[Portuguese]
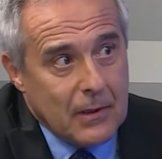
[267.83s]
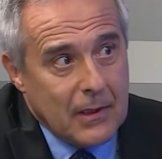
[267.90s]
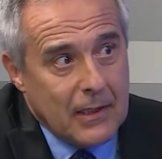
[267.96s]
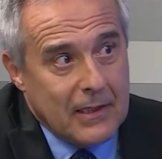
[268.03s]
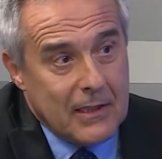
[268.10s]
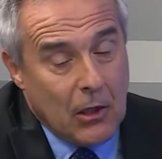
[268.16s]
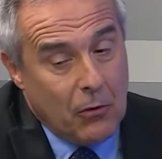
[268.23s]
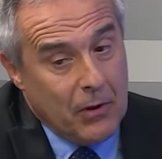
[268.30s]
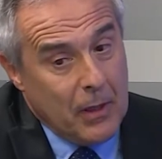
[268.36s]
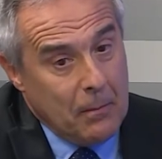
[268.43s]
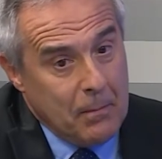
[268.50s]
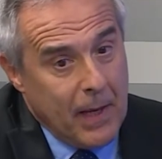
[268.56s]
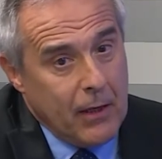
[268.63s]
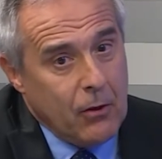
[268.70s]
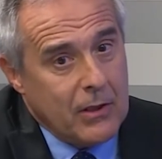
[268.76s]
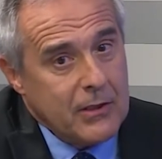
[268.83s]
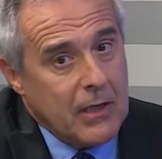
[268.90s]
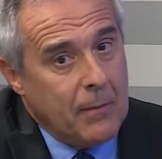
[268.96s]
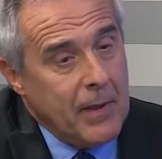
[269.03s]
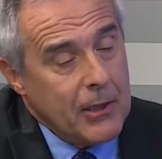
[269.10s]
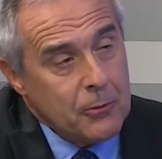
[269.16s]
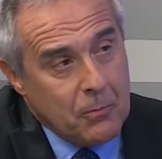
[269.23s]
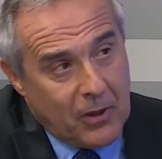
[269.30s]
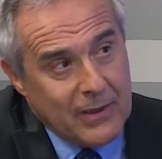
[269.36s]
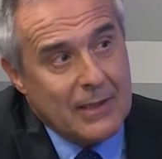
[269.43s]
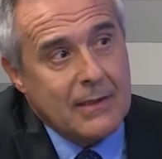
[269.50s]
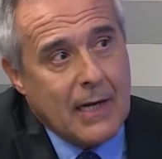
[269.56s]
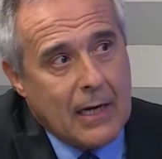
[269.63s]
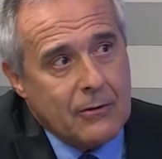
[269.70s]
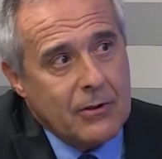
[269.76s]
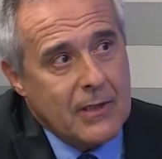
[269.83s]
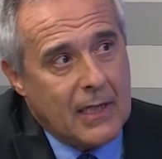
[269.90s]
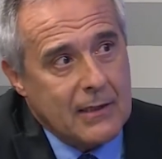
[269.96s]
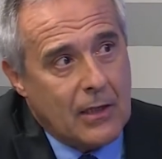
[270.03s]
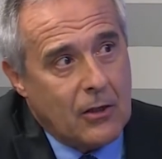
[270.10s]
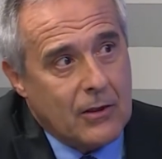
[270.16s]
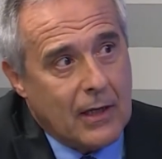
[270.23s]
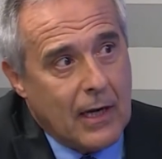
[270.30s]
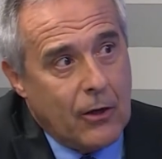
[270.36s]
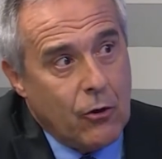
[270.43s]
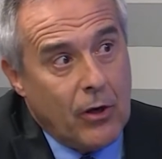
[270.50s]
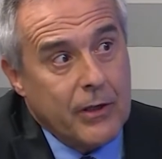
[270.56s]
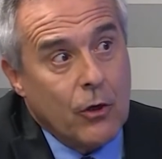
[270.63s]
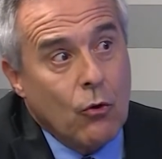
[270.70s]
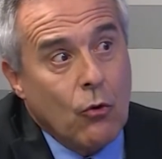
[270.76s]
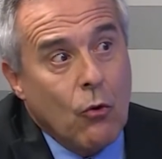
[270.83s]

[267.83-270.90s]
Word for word: Então, ele periodicamente pode entrar no site da Nota Carioca e